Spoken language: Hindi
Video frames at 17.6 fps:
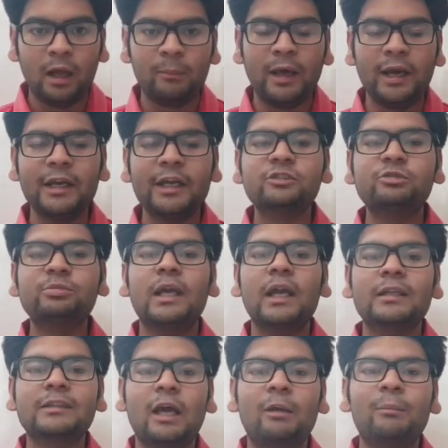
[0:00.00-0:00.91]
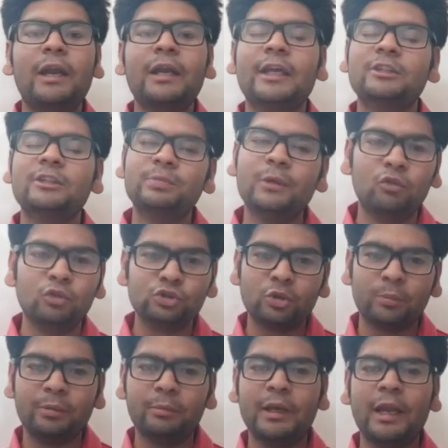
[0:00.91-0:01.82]
हमारे केस में अलग था हमारे केस में वो
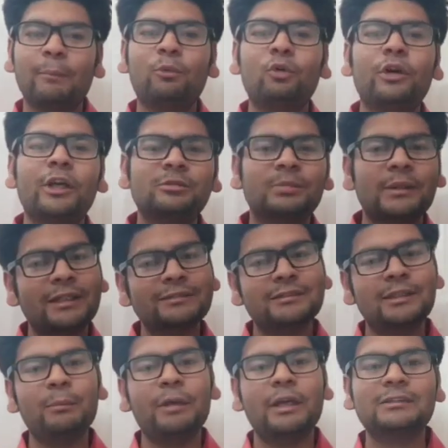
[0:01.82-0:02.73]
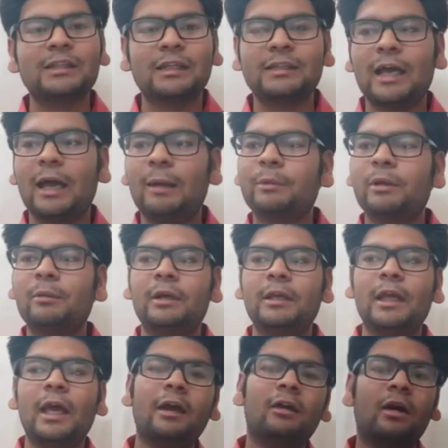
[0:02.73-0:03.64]
जो भी मैंने आपको केस बताया सेम मेरे साथ था आपके
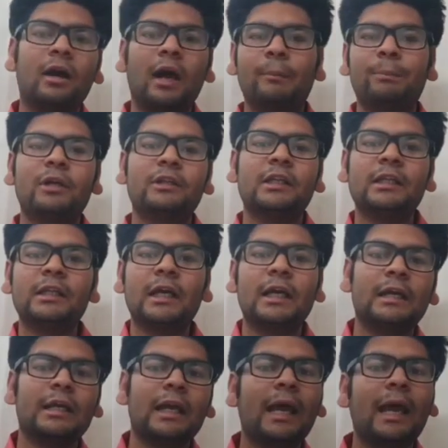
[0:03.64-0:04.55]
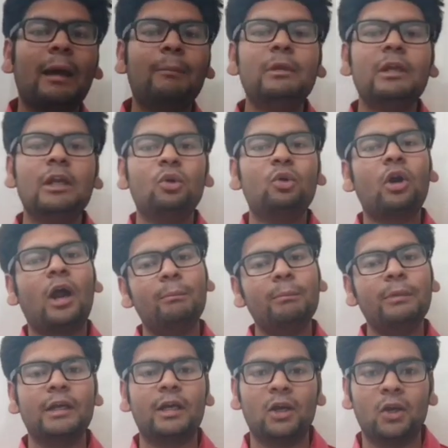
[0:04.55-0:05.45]
भैया है आपका इतना तक निकला है आप भी ले लो और
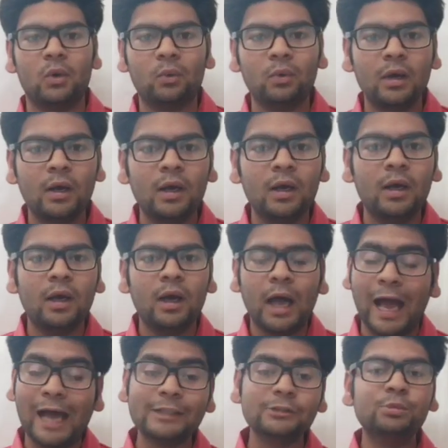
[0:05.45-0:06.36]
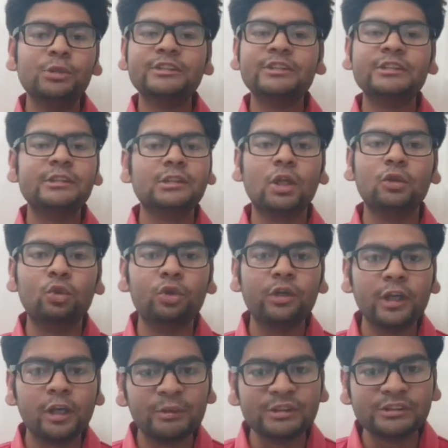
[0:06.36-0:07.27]
आप भी निकल लो आज मुझे इस चीज़ का
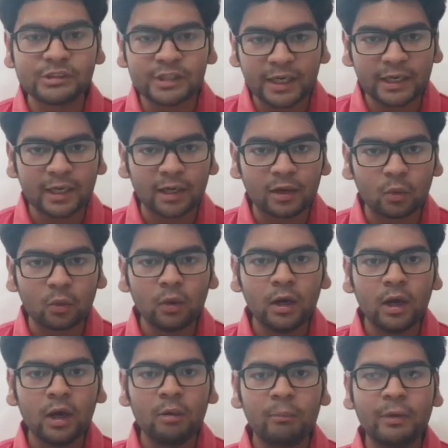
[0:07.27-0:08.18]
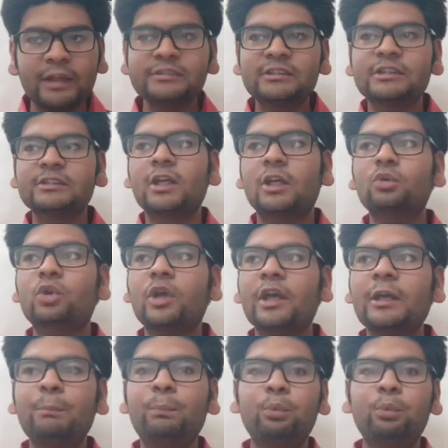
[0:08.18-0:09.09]
दुख नहीं कि मैं इंजीनियरिंग कर रहा हूँ बट इस चीज़ का दुख है कि